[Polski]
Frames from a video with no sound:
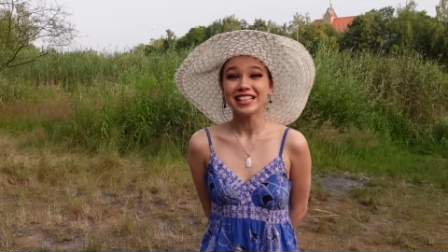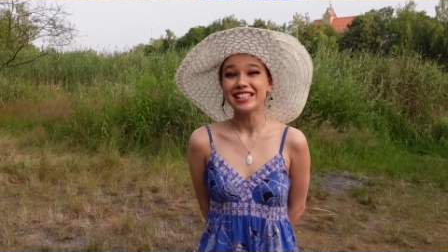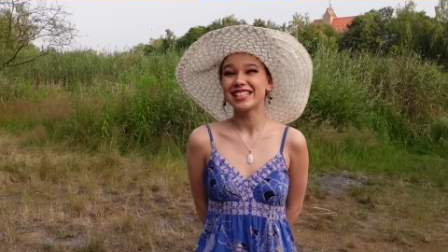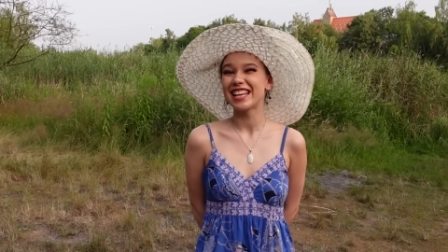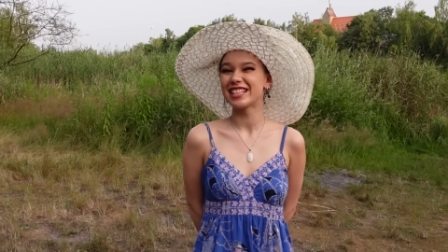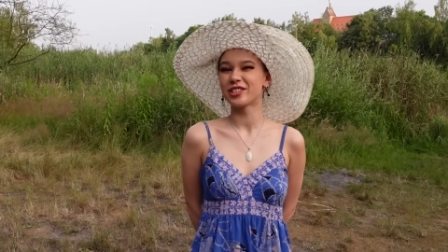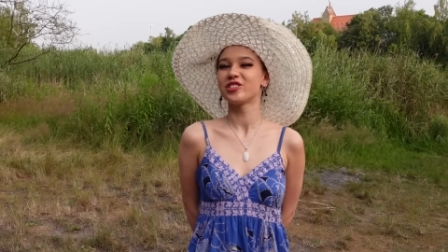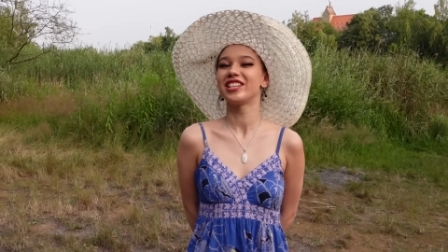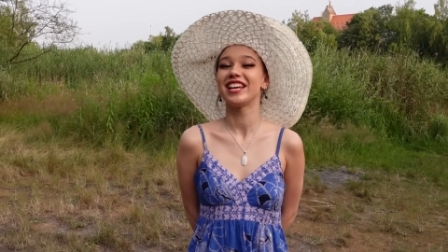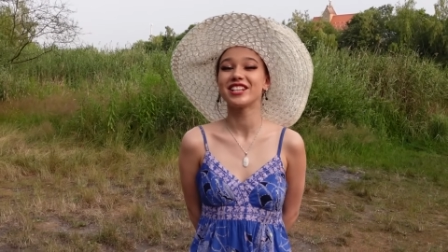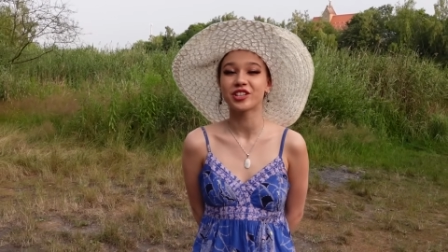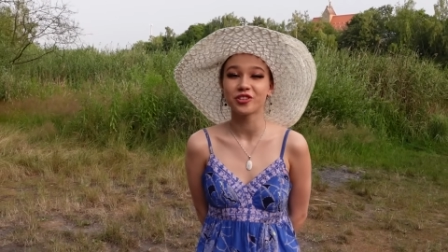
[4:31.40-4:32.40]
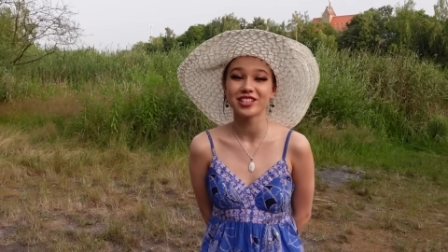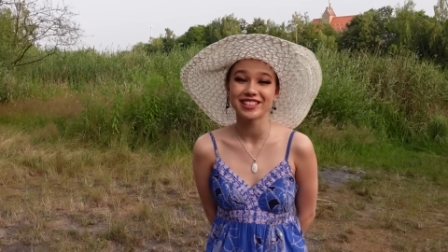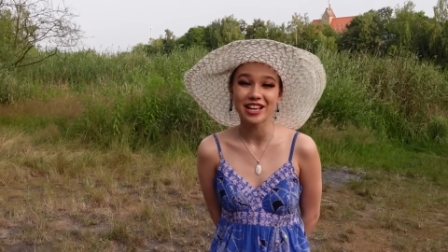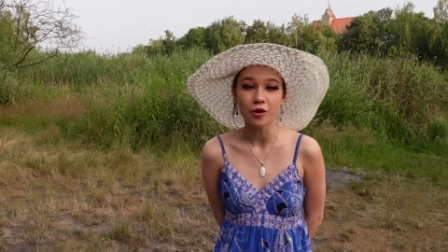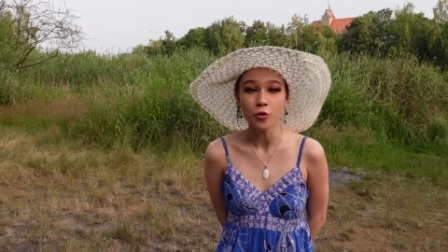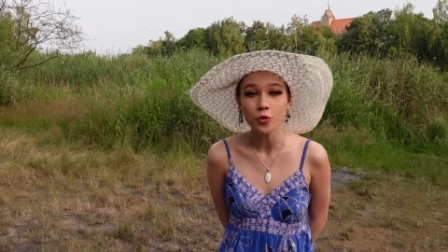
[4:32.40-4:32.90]
i często ciężko
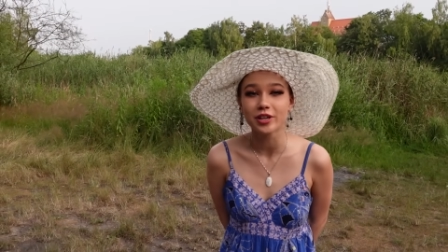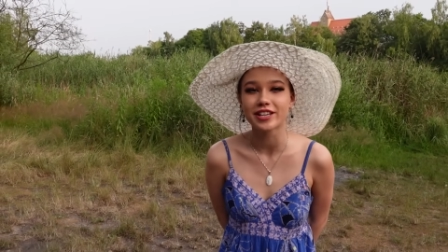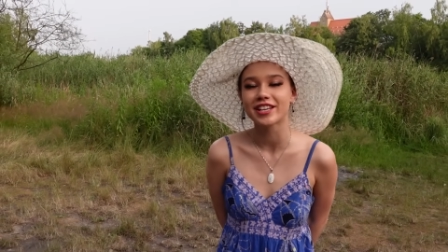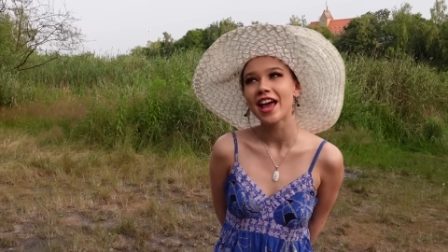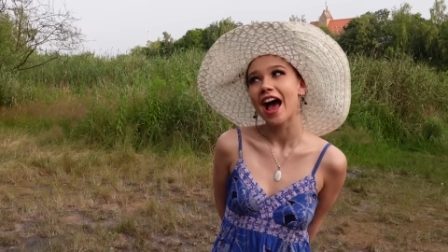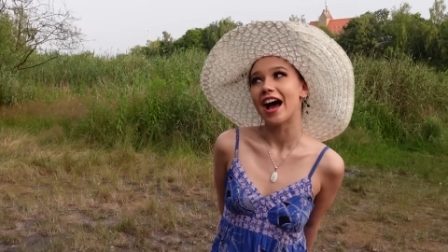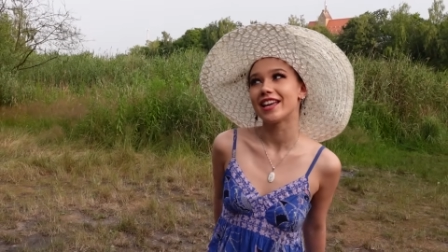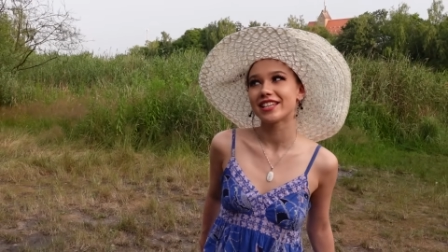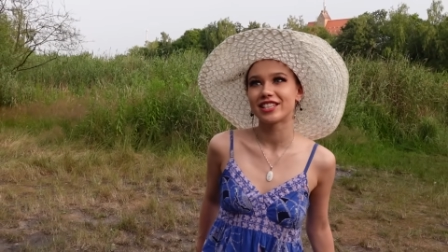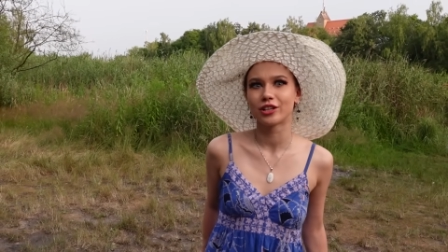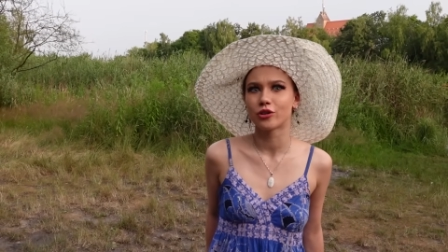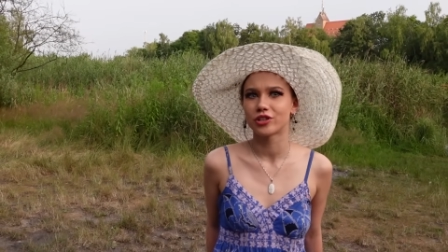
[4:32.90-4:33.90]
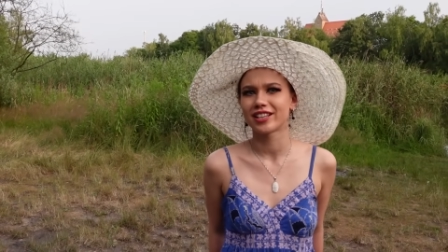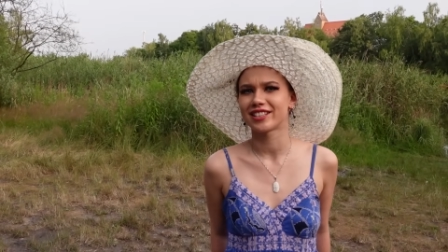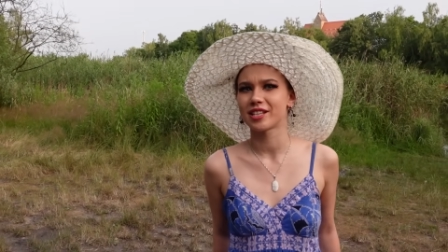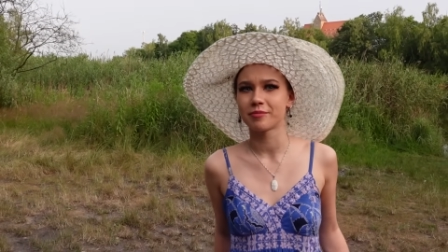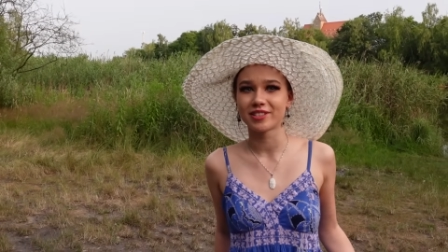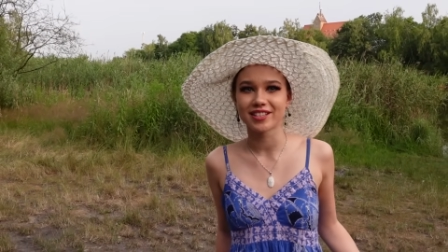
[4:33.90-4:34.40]
jest je ukryć, a jeszcze gorzej jak
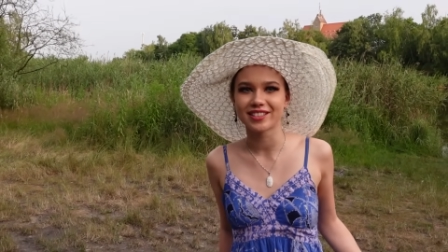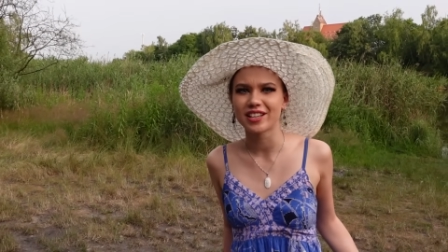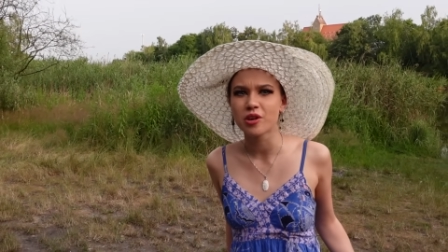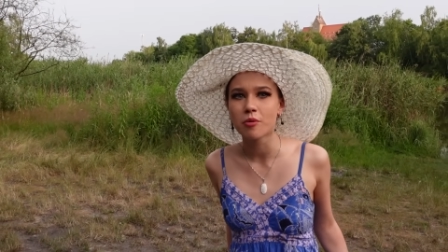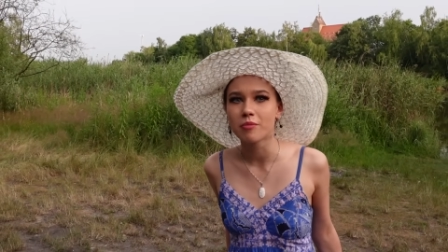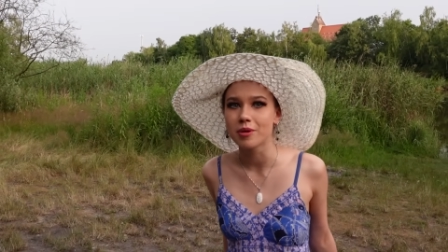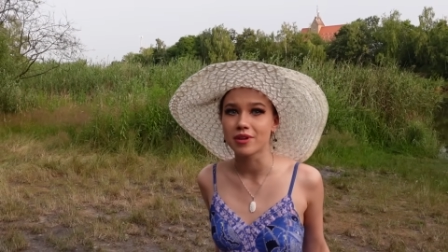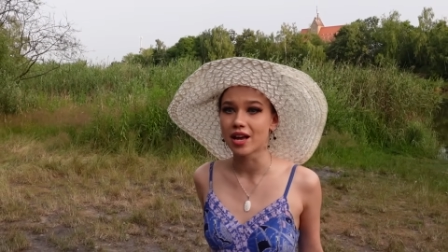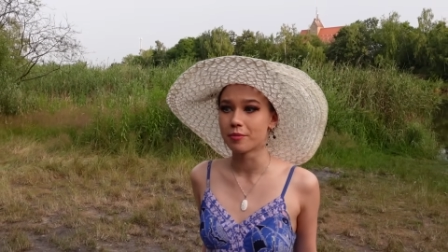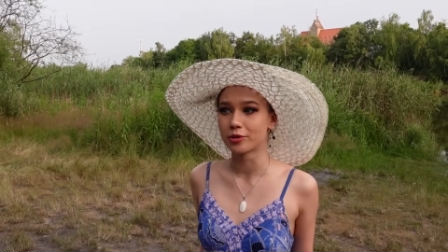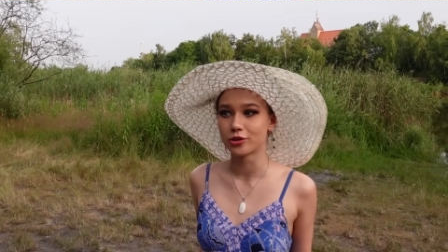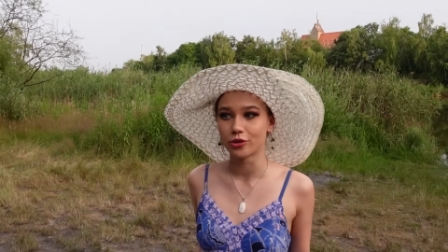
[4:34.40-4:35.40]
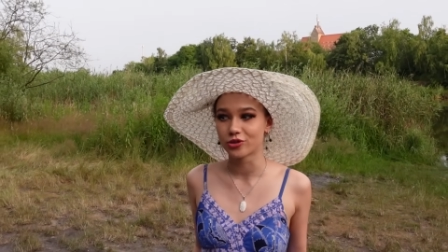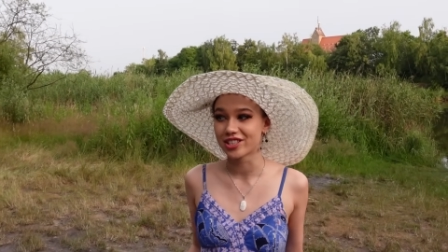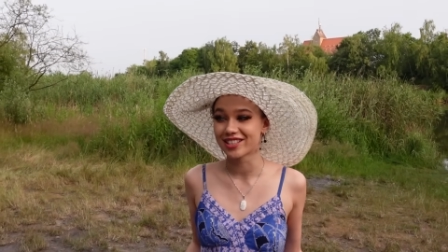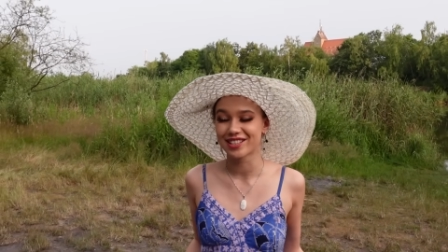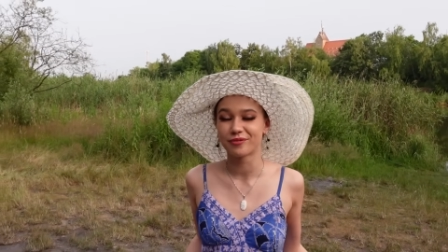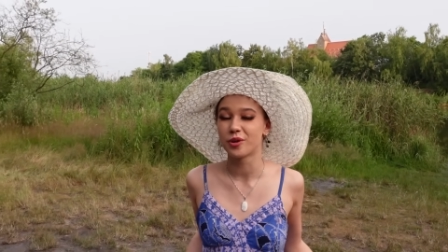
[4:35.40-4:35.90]
jesteśmy ze znajomymi albo co
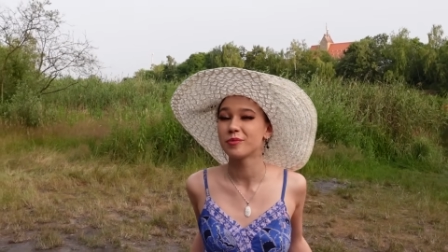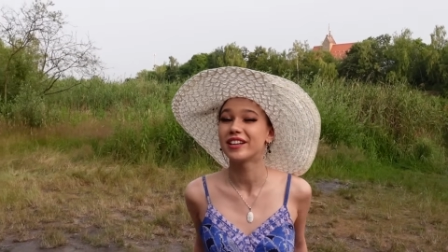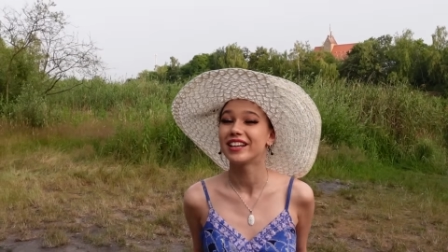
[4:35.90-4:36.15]
gorsza ze swoim